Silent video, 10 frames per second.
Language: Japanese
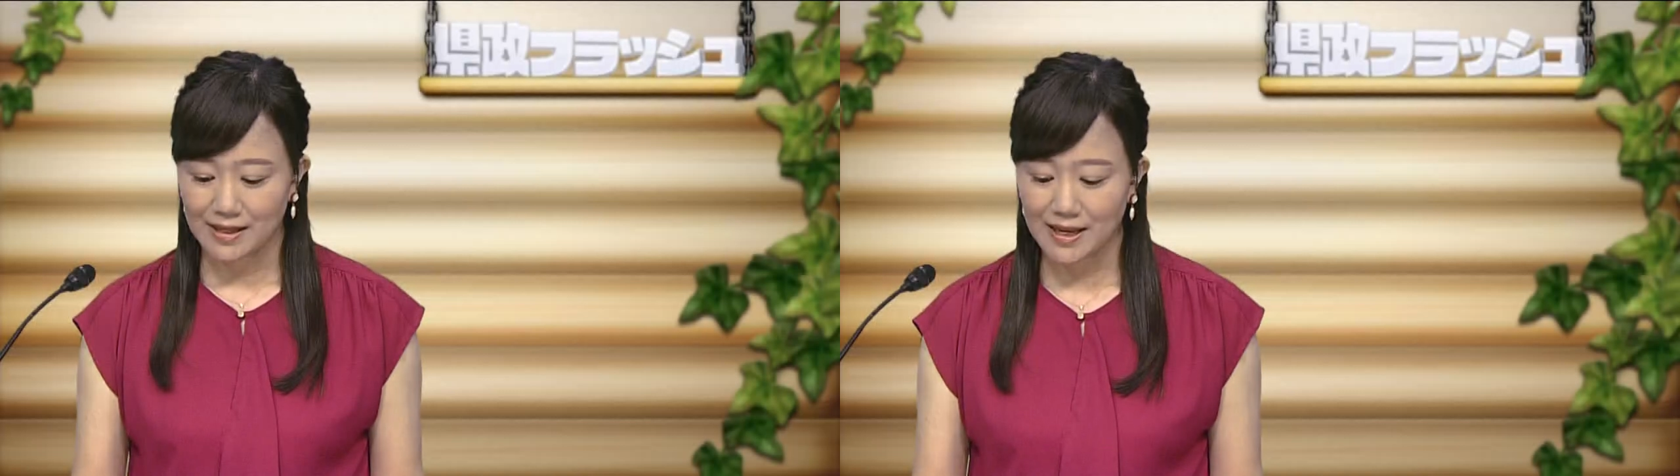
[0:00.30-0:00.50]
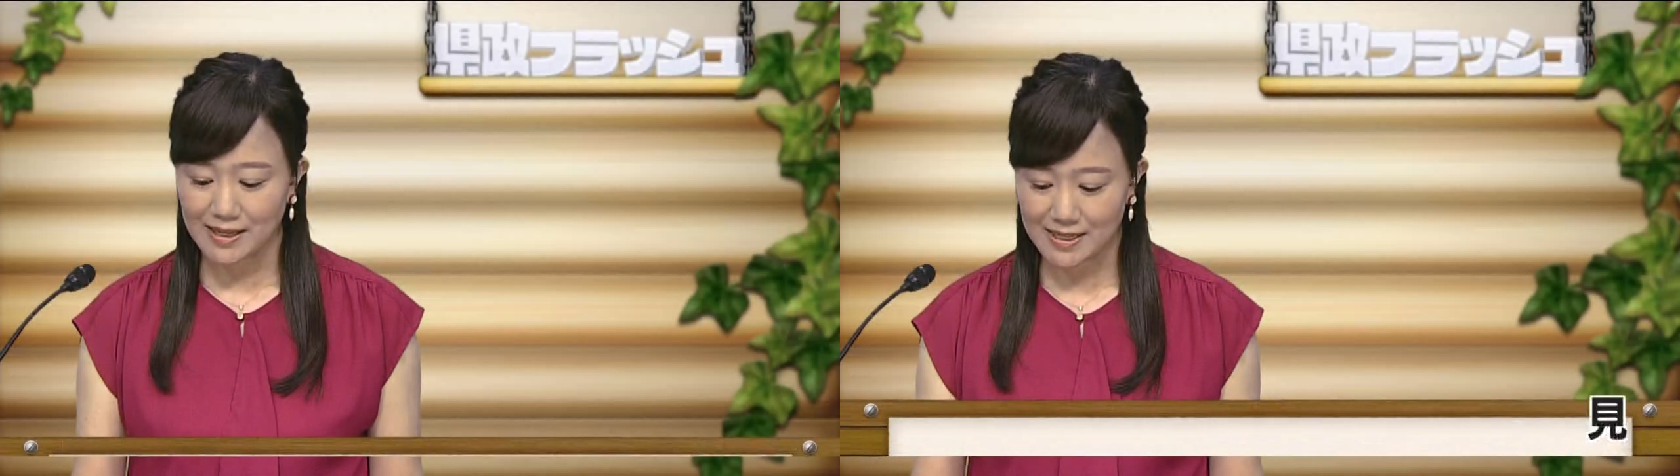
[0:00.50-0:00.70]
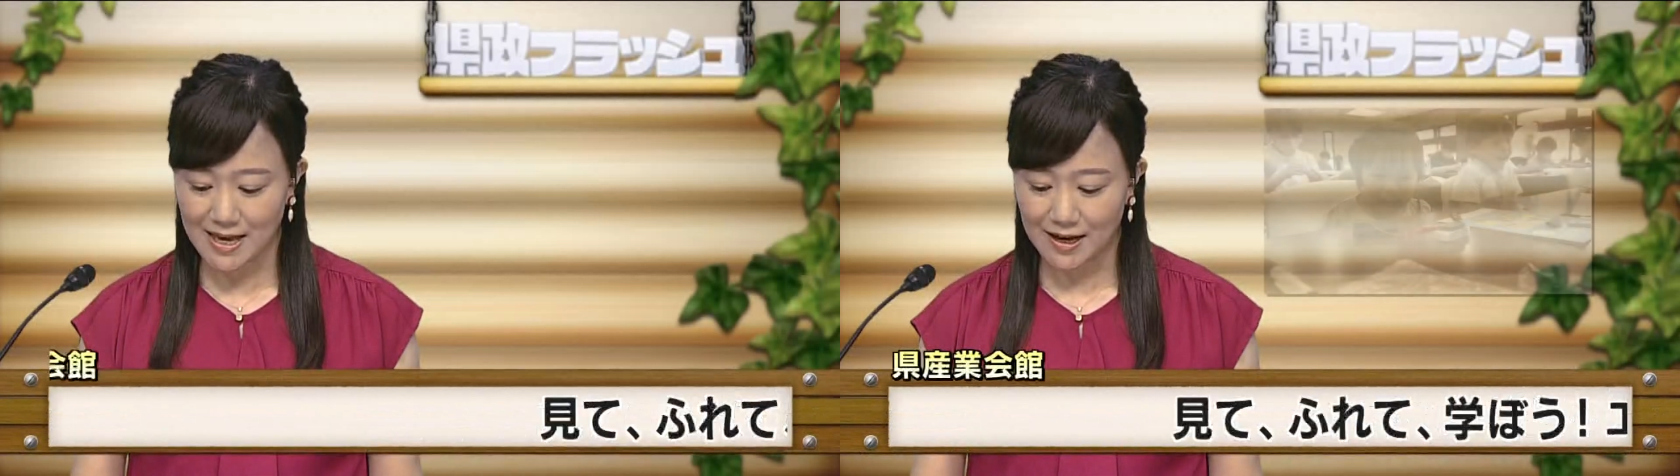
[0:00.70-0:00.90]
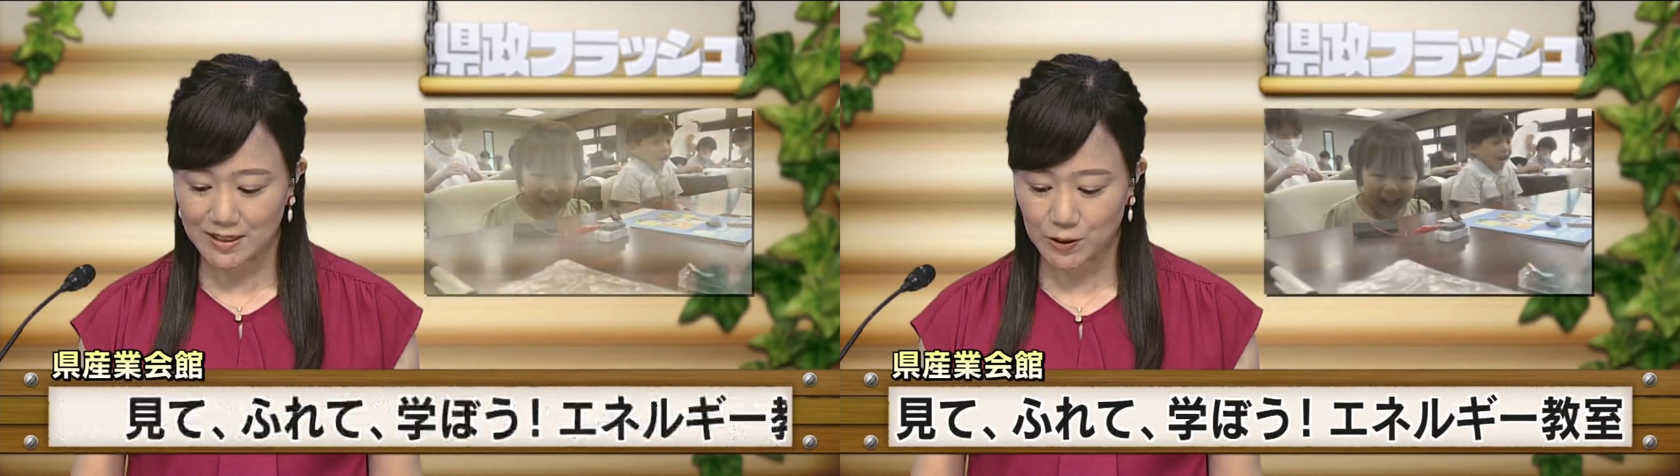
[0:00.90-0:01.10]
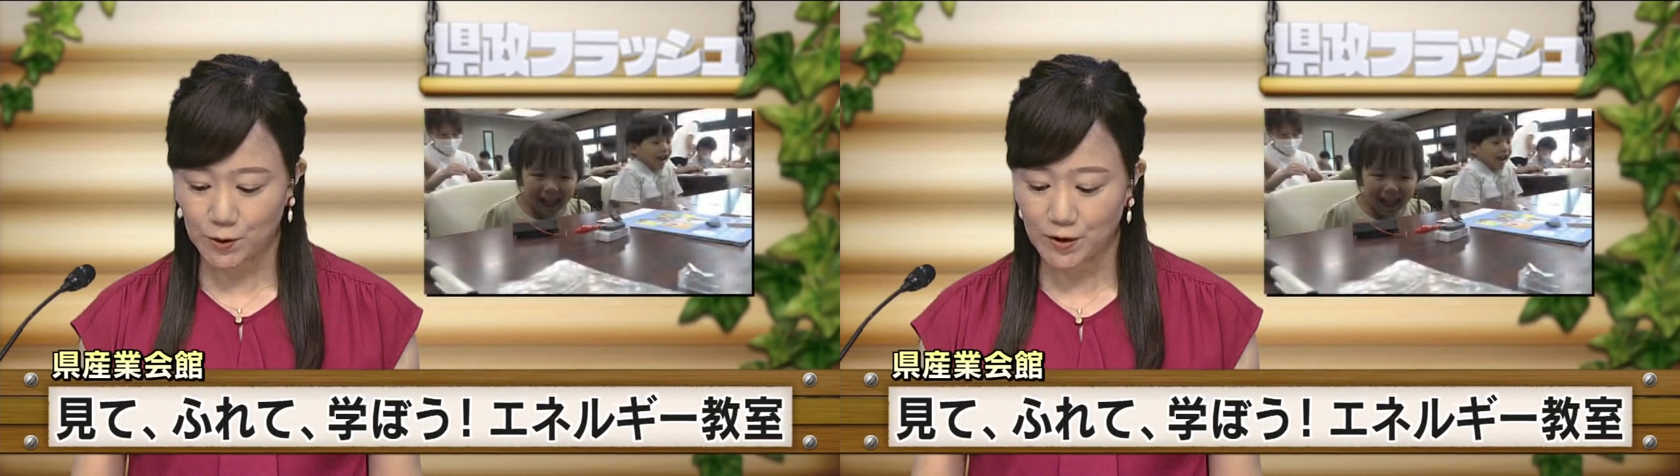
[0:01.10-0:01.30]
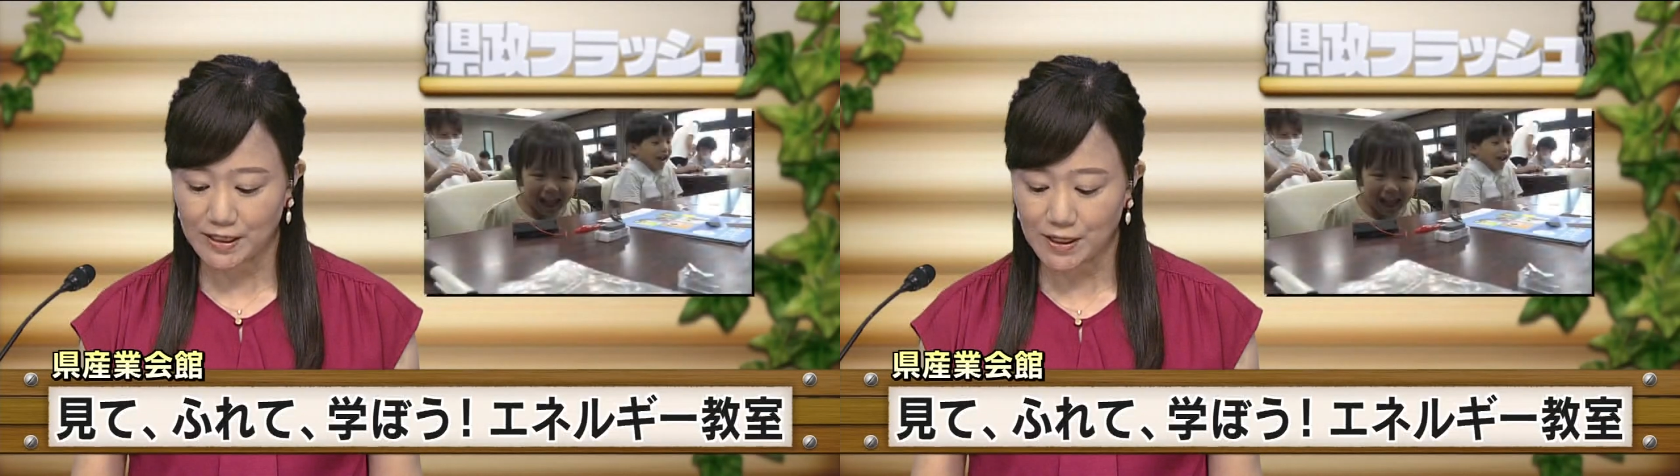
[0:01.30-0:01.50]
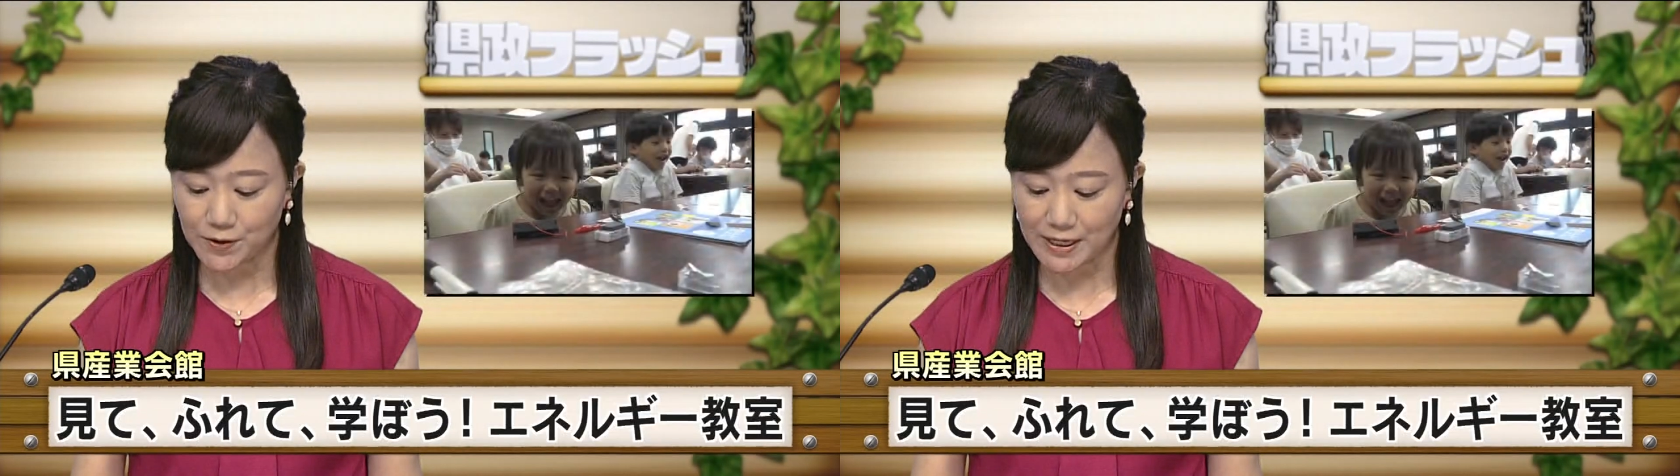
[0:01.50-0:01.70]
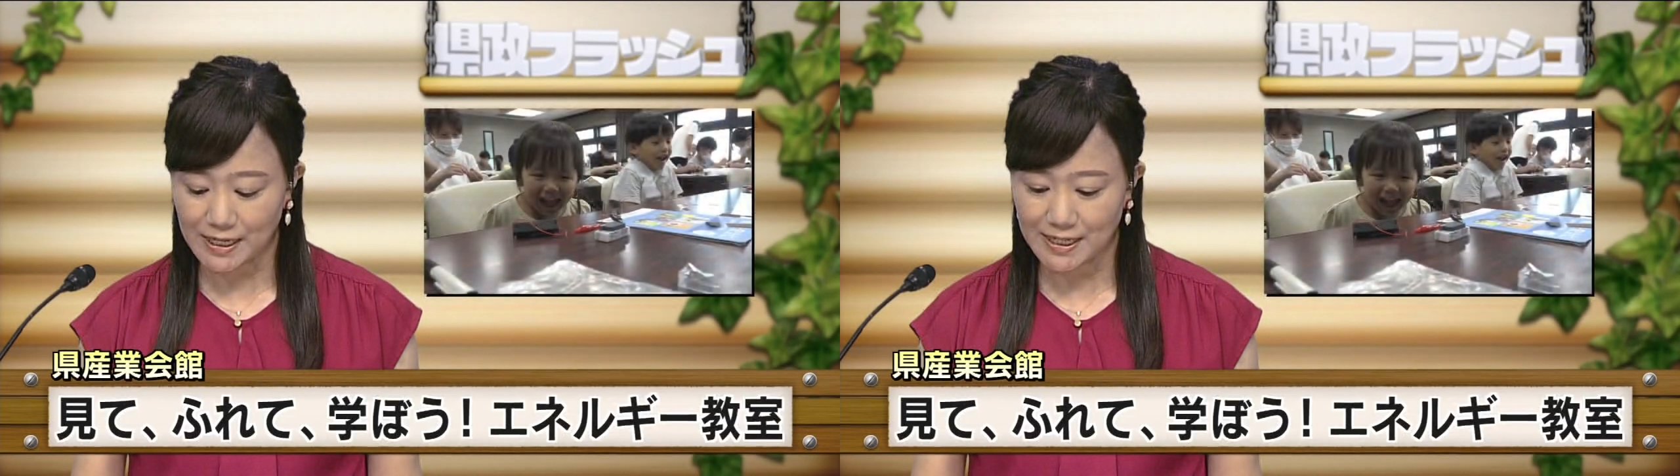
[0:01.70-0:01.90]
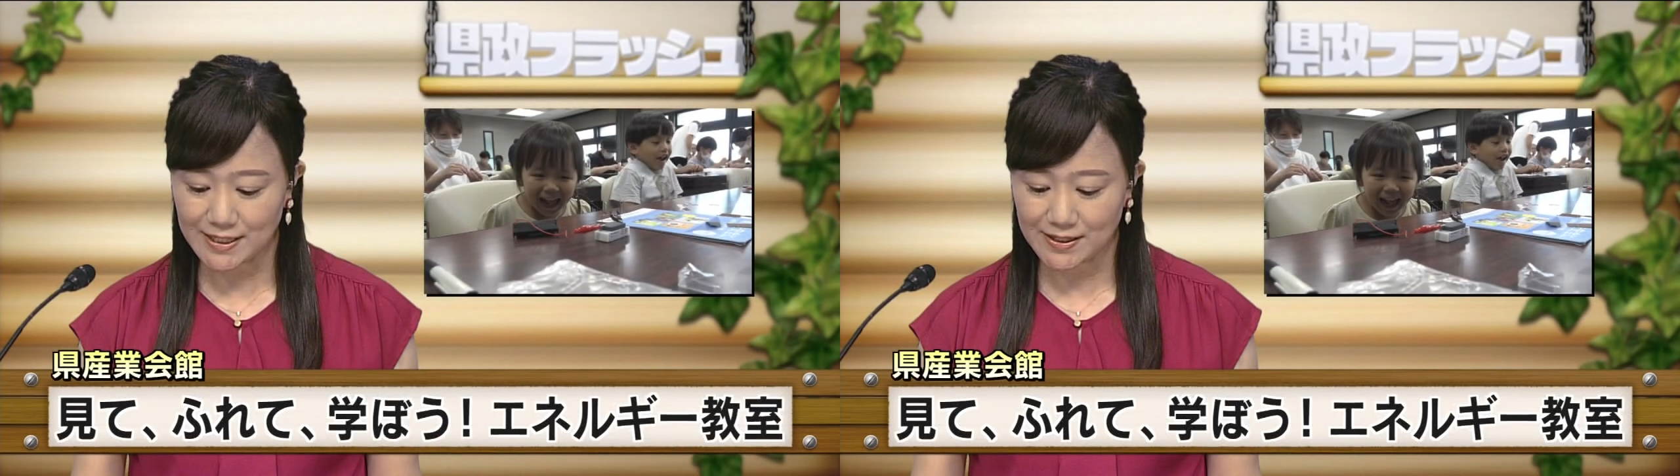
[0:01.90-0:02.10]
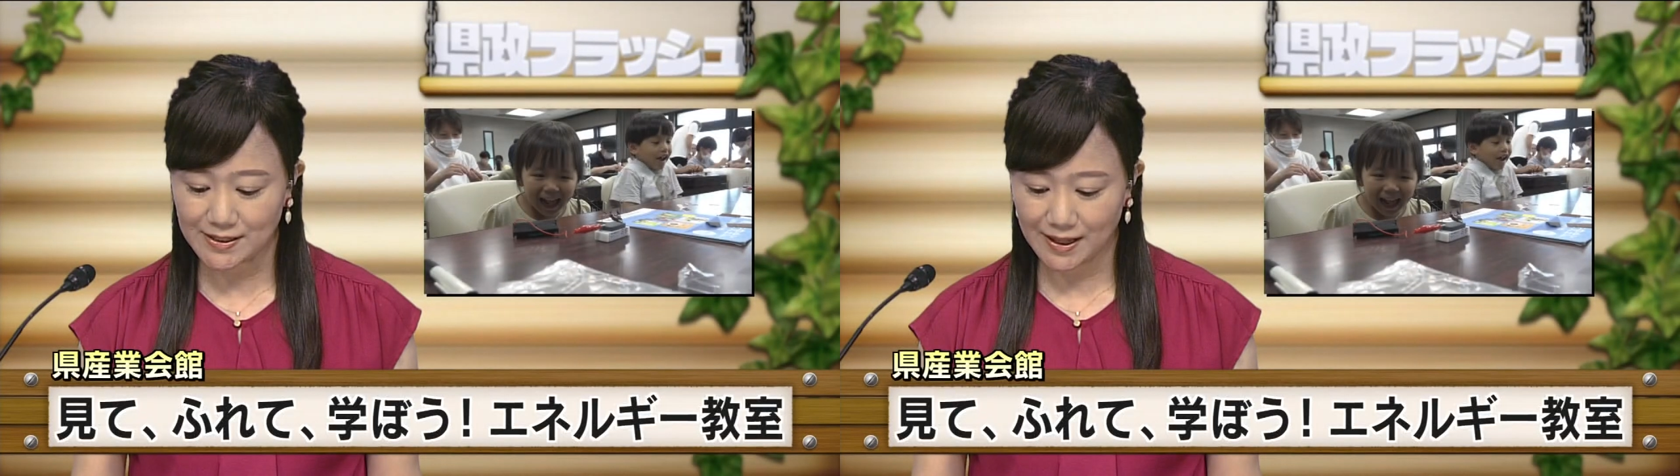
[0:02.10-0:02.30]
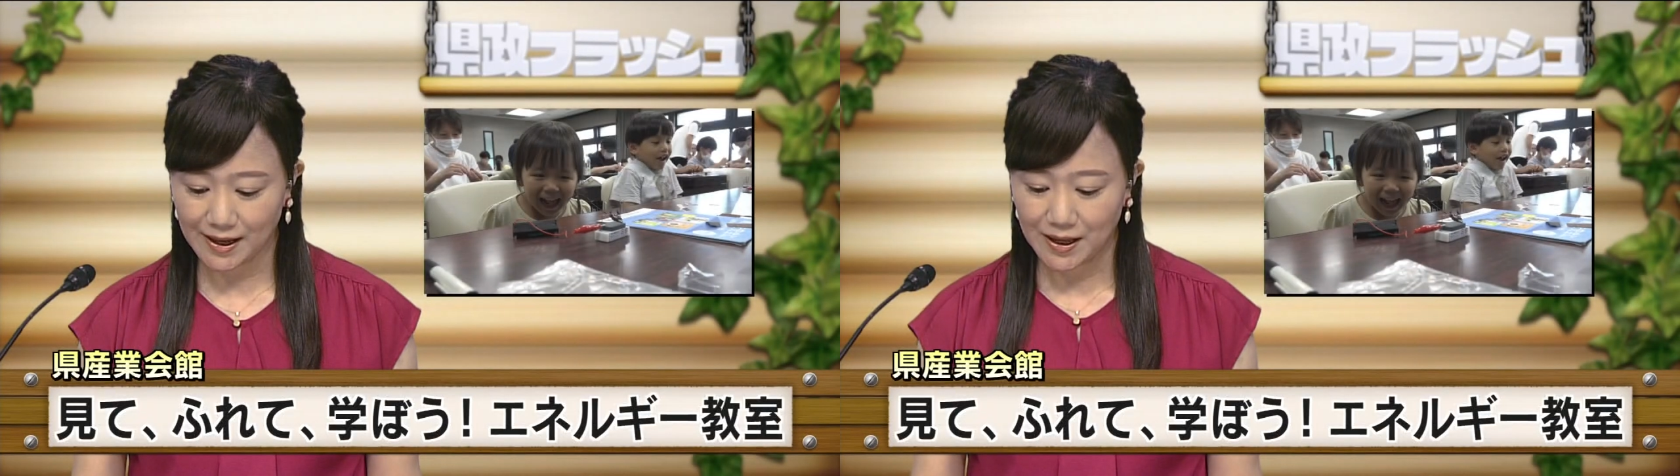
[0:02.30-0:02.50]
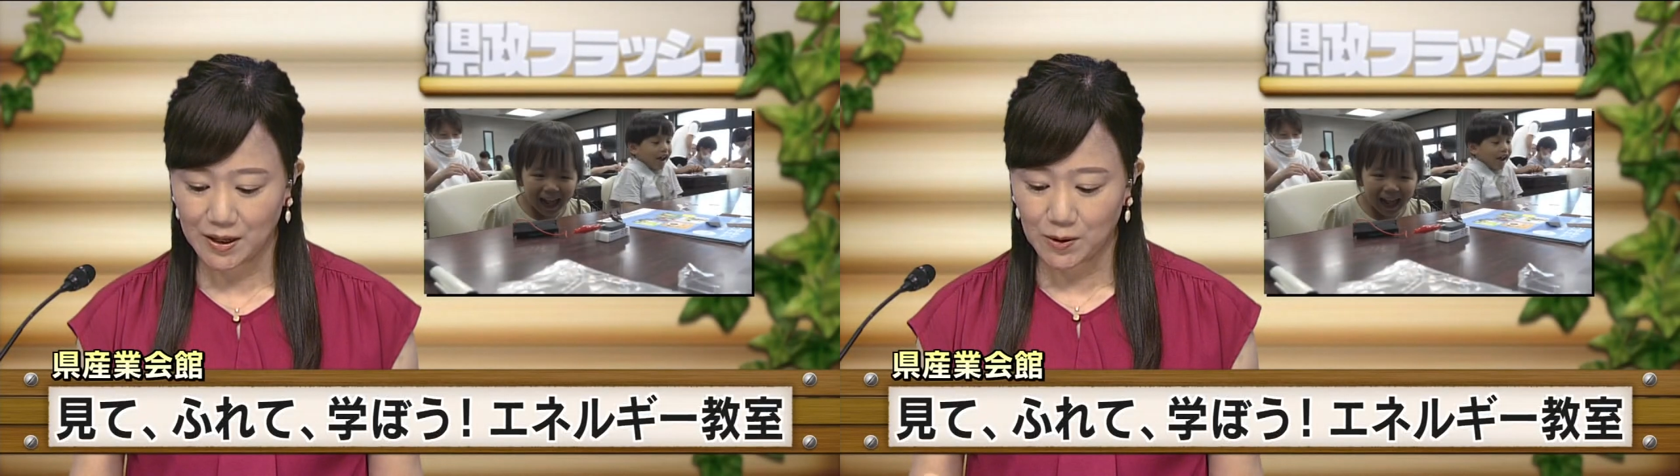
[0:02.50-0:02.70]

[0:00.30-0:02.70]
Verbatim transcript: 電気や省エネルギーについて